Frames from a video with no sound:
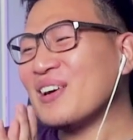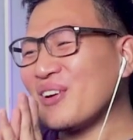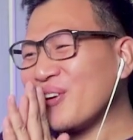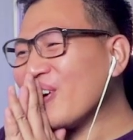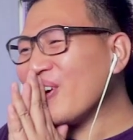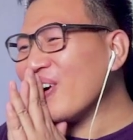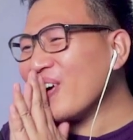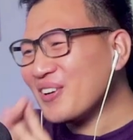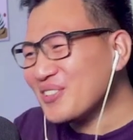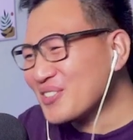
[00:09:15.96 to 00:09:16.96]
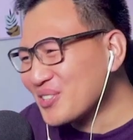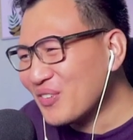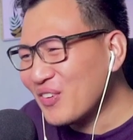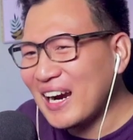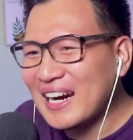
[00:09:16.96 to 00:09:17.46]
Aduh, lucu
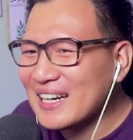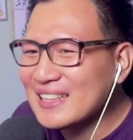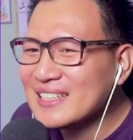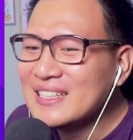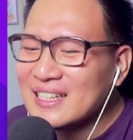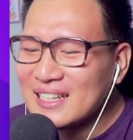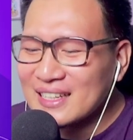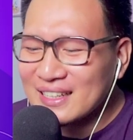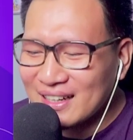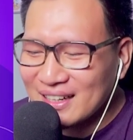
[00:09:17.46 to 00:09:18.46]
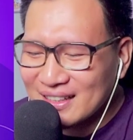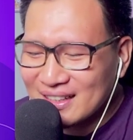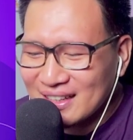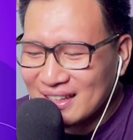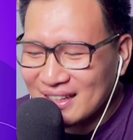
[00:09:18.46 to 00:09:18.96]
banget. Ya
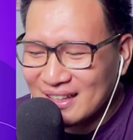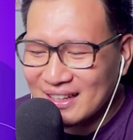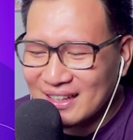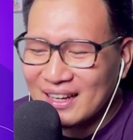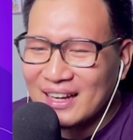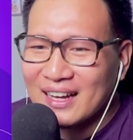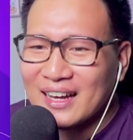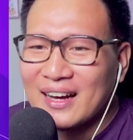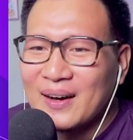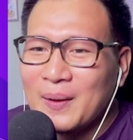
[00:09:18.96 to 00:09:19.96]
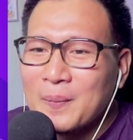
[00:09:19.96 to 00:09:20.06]
Allah.